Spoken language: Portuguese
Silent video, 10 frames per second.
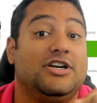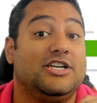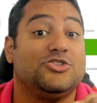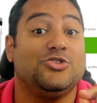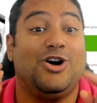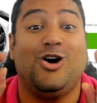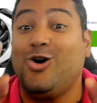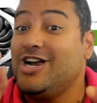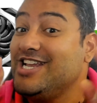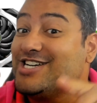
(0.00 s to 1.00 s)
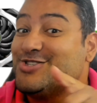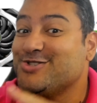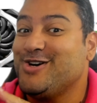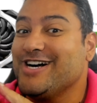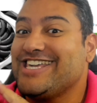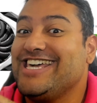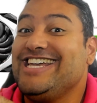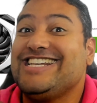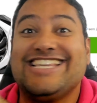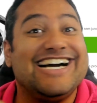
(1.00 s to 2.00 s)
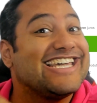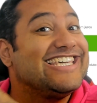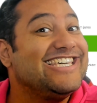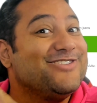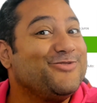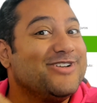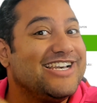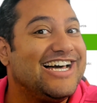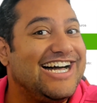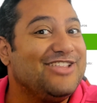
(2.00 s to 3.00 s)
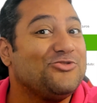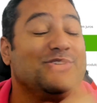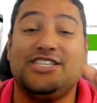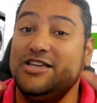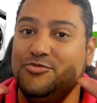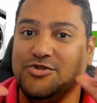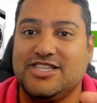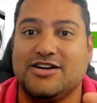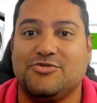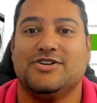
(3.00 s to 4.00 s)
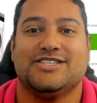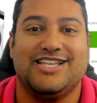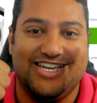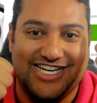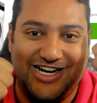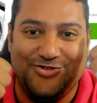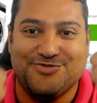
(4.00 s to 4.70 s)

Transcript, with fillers: Olha só, olha só quem tá aqui do lado e tem muita coisa legal.